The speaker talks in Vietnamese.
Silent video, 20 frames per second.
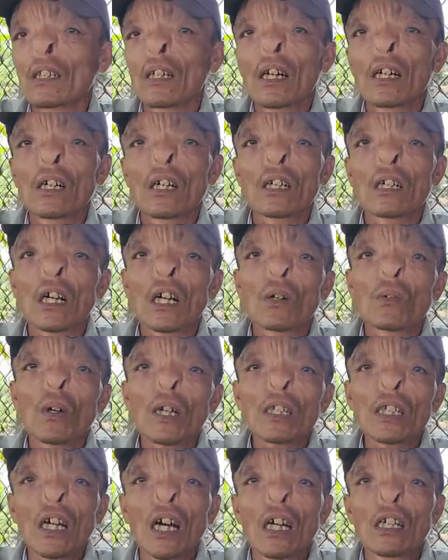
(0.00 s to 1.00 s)
rồi cực
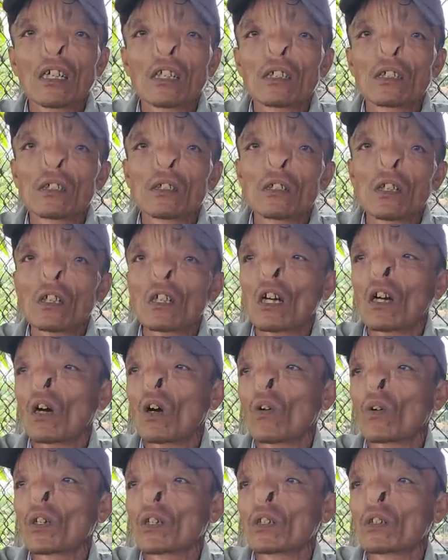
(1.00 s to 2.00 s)
quá trời nó nó
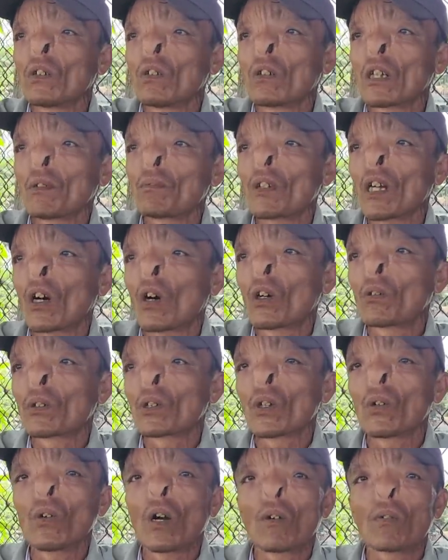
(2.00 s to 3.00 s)
hôi vũ lắm nó
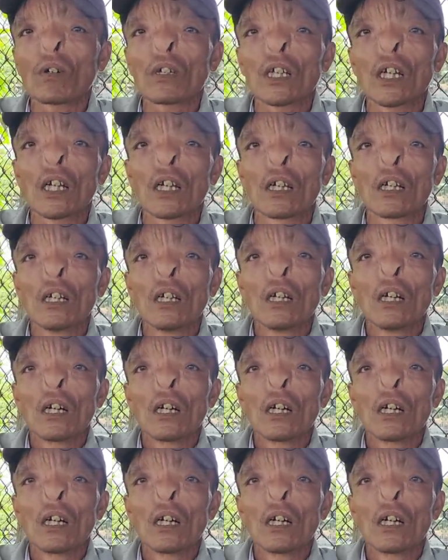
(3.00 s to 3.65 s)
hôi chú không có tiền